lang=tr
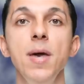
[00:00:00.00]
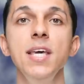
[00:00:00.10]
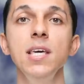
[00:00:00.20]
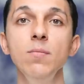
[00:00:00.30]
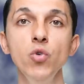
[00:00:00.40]

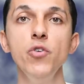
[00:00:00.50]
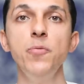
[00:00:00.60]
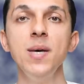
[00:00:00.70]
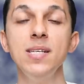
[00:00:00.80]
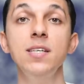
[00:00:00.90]
Peki
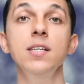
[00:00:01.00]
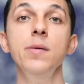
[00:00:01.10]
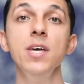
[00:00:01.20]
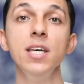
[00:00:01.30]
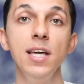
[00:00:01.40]
MoviePass
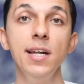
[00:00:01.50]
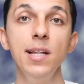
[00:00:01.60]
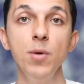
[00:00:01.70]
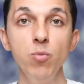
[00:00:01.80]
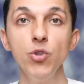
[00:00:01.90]
Sinemia
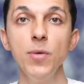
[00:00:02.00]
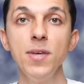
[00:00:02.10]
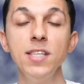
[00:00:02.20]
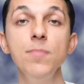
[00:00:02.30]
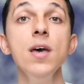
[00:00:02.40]
gerilimi burada
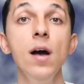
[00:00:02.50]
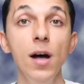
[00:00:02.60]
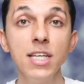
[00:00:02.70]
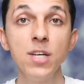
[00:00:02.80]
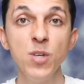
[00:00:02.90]
bitti mi?
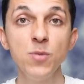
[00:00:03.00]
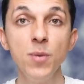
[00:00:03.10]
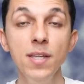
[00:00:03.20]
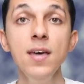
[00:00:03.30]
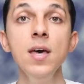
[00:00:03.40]
Hayır
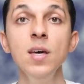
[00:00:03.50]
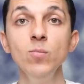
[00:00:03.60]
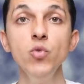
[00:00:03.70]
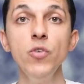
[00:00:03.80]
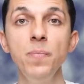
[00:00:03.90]
bitmedi.
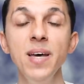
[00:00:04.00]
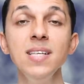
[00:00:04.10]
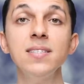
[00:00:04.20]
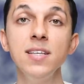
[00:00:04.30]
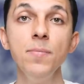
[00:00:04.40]

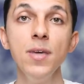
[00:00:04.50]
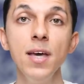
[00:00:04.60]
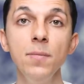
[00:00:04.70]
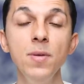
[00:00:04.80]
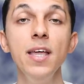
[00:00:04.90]
MoviePass
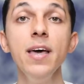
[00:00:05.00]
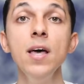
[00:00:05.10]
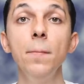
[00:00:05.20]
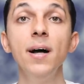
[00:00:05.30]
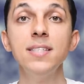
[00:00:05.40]
Sinemia'ya bir de
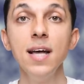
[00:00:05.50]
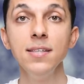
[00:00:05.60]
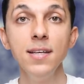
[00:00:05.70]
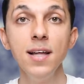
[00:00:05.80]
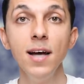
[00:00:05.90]

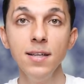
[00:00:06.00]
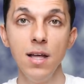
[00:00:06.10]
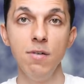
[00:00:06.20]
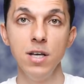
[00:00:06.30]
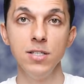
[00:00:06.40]
patent ihlali
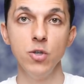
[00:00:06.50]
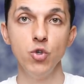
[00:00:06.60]
davası